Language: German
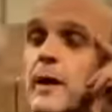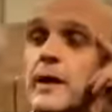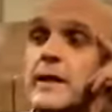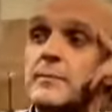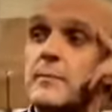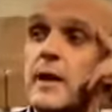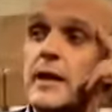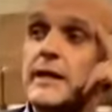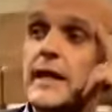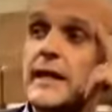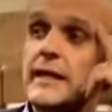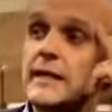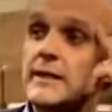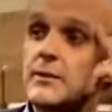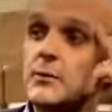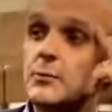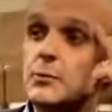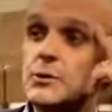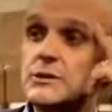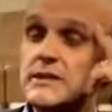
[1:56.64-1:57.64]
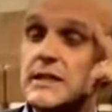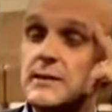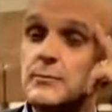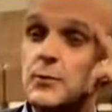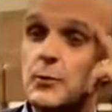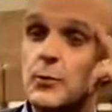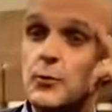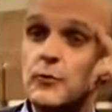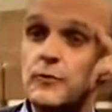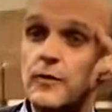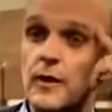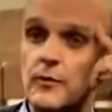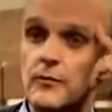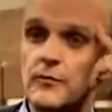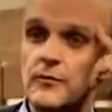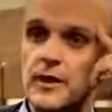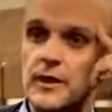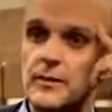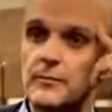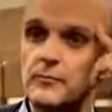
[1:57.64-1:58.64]
Manchmal denke ich, du musst den Beruf
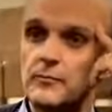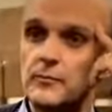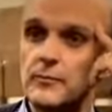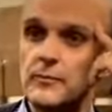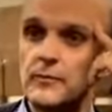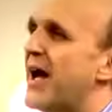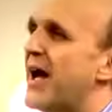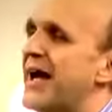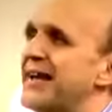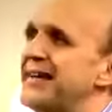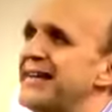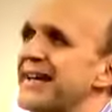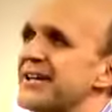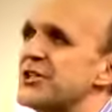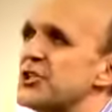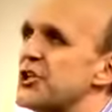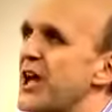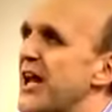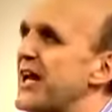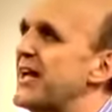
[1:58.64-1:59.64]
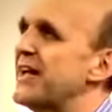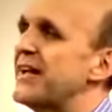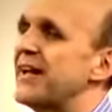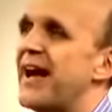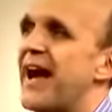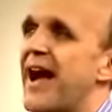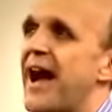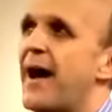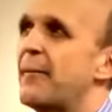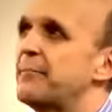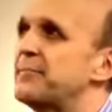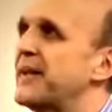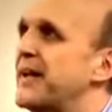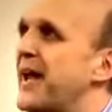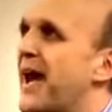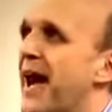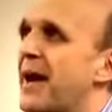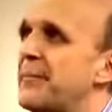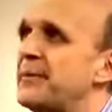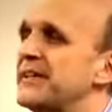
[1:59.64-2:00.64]
aufgeben. An der Stelle
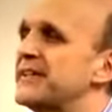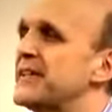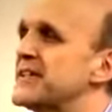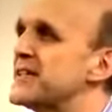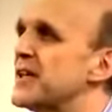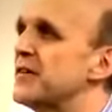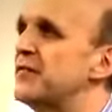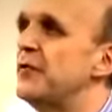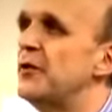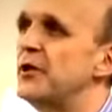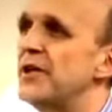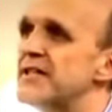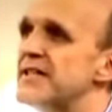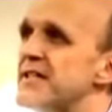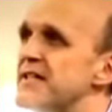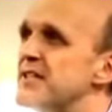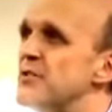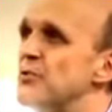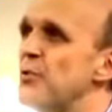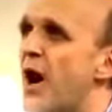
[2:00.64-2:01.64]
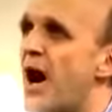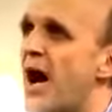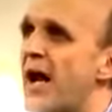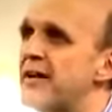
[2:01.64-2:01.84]
habe ich das Gefühl, es ist nur